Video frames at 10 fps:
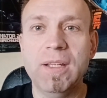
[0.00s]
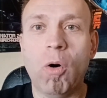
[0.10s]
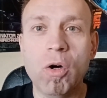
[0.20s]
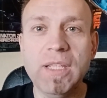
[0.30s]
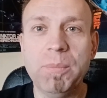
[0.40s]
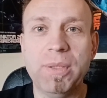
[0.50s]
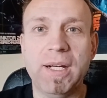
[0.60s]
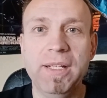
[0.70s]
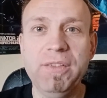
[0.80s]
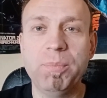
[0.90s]

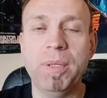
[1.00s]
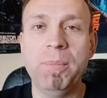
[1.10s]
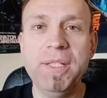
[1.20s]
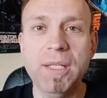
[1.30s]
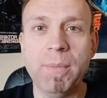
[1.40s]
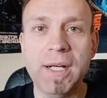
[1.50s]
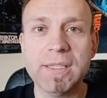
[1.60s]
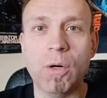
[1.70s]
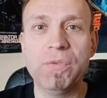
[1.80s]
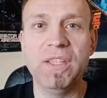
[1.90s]
Online-Preis beim
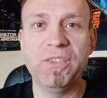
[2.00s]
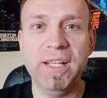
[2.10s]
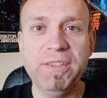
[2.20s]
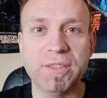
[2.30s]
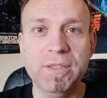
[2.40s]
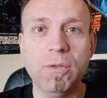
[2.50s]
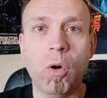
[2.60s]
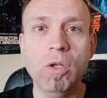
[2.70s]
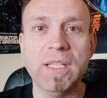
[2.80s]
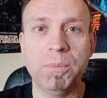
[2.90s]
Mediamarkt auf der Seite,
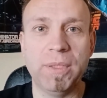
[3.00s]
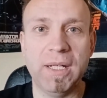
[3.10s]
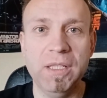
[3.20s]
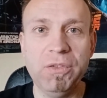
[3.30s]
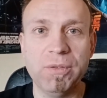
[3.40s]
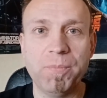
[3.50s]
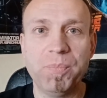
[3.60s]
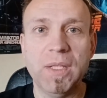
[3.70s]
Online-Preis